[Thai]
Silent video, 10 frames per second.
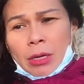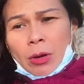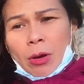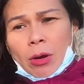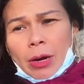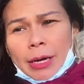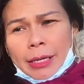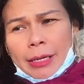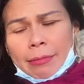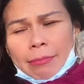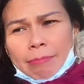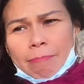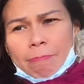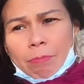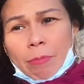ก็อาทิตย์
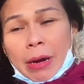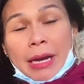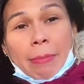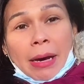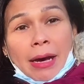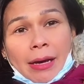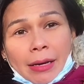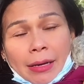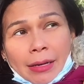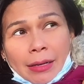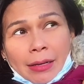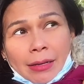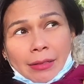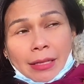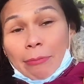ไม่ได้มาหา
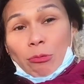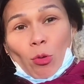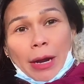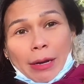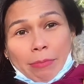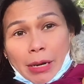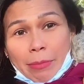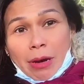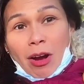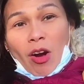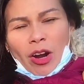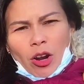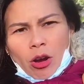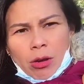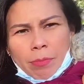แทบทุกวันเหมือนเมื่อก่อน
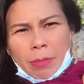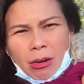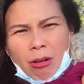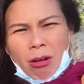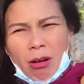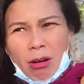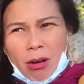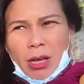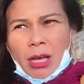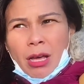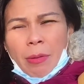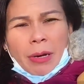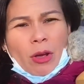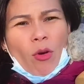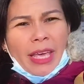เนาะ มันก็มัน
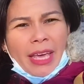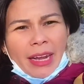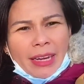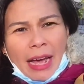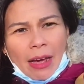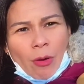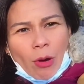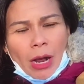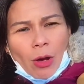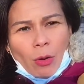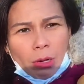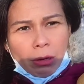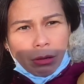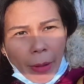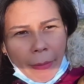ก็เครียดนะคนเราคื
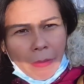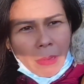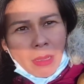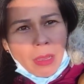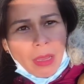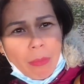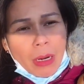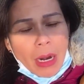อแบบเหมือน